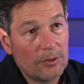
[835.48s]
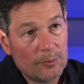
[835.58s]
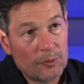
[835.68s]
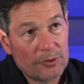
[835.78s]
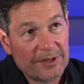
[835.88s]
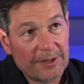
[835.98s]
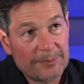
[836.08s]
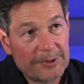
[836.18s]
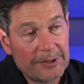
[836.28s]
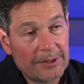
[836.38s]
euh, pour
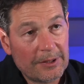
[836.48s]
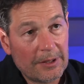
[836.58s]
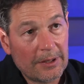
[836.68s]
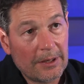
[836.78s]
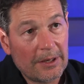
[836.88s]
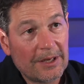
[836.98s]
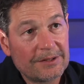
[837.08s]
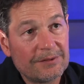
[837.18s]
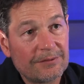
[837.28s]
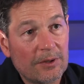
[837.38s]
s'adapter à,
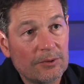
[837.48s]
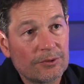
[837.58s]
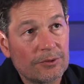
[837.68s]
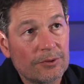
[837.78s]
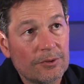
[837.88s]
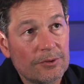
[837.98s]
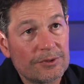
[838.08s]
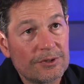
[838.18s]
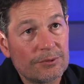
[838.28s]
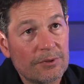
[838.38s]
différentes euh,
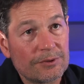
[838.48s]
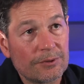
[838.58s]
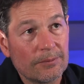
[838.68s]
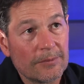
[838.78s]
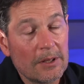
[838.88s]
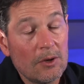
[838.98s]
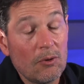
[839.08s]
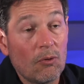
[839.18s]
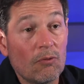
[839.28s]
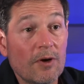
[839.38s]
situations.
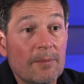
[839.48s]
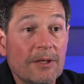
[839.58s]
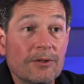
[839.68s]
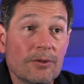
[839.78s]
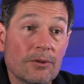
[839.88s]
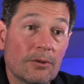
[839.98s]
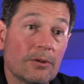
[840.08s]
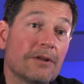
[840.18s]
On va maintenant